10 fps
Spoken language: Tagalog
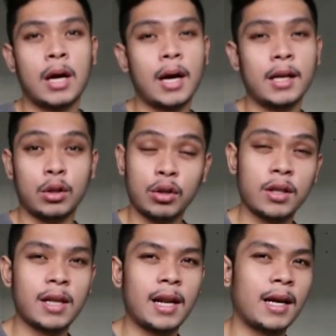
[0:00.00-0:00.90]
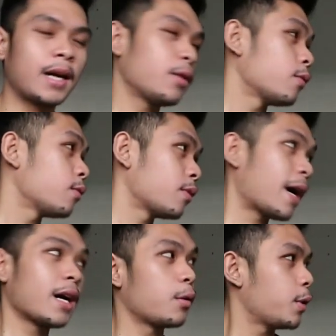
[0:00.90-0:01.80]
uh, ito na talaga
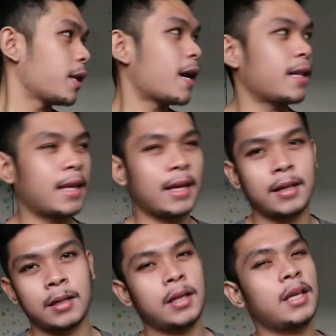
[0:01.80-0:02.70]
yung gagawin natin.